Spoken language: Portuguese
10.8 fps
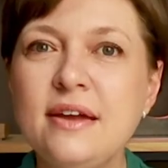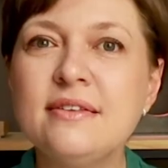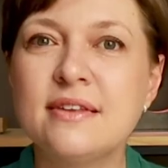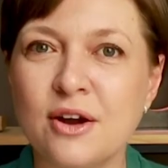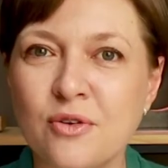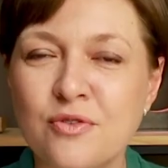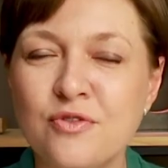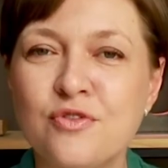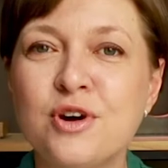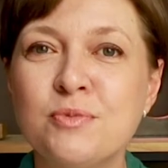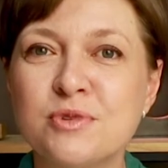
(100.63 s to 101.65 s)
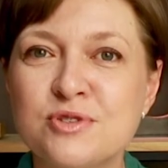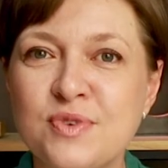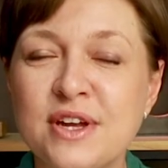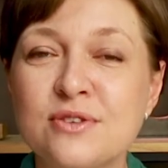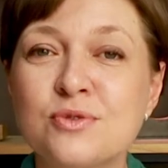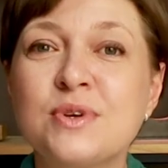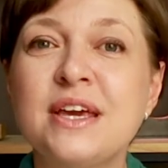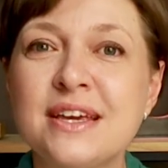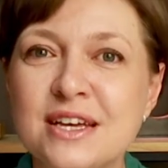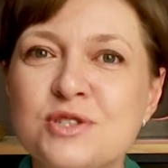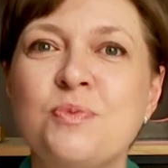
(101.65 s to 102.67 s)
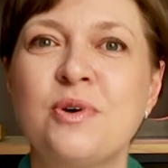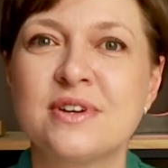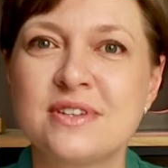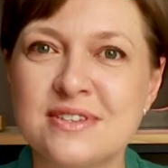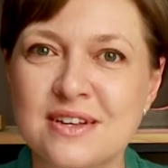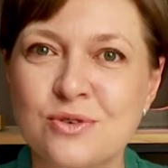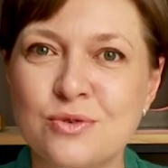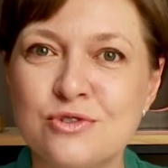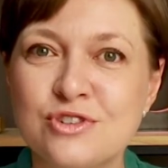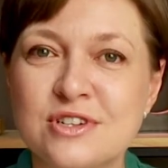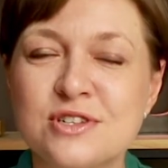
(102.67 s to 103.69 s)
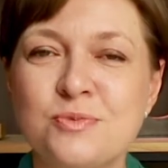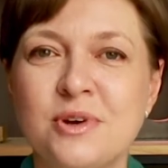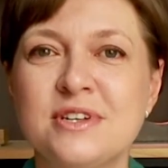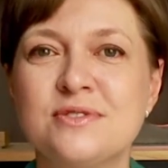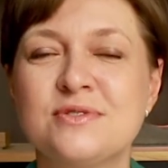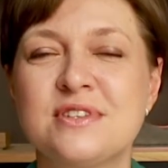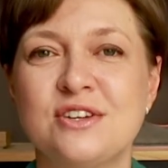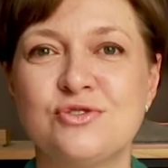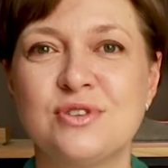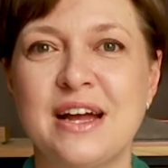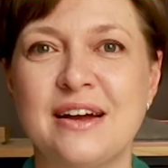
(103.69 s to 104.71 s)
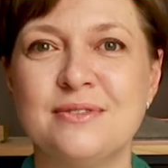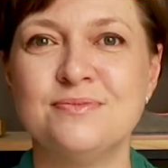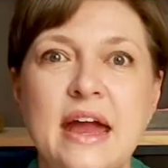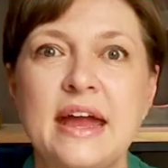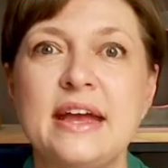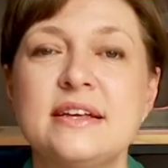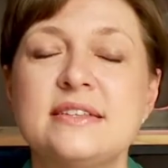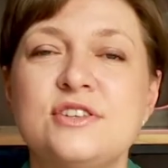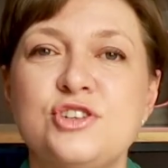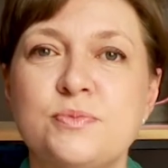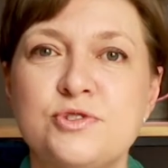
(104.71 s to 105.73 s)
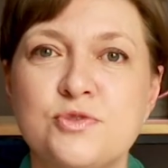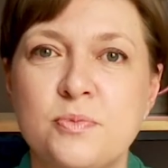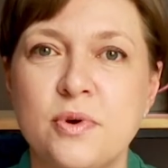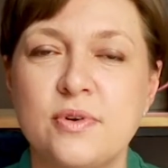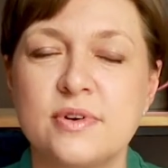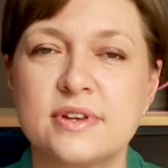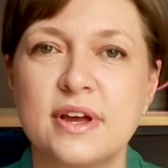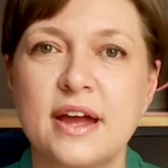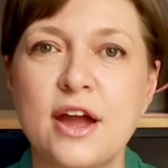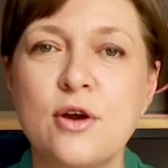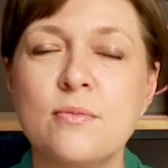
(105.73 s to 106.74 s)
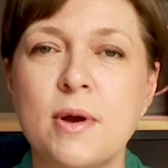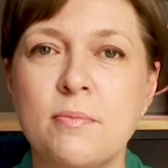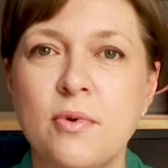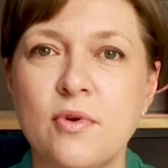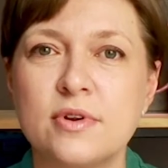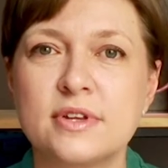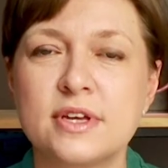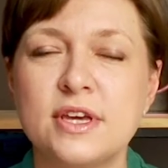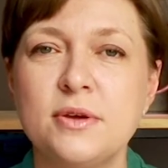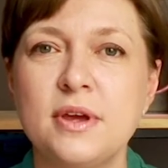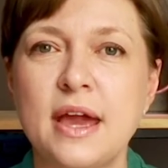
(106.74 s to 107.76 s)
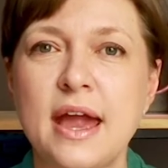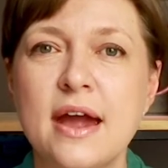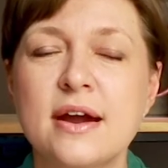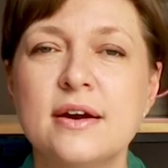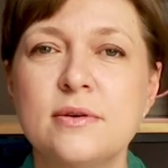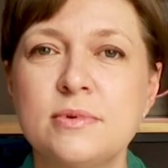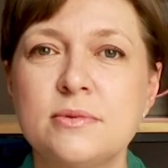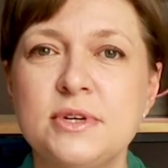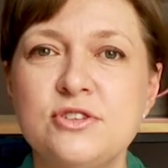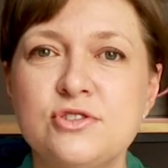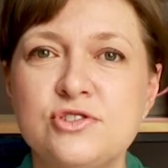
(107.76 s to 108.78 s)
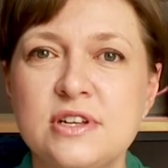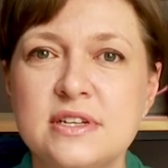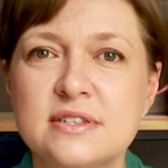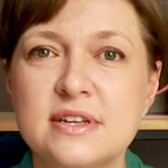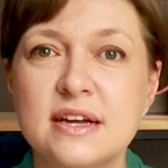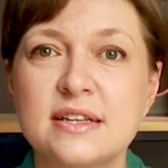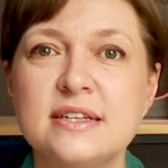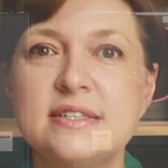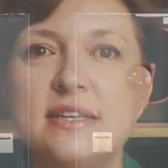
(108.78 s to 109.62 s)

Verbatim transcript: Então, vamos ver no que, que as portas acústicas podem nos ajudar. Esse tipo de porta é uma porta que é amplamente utilizada em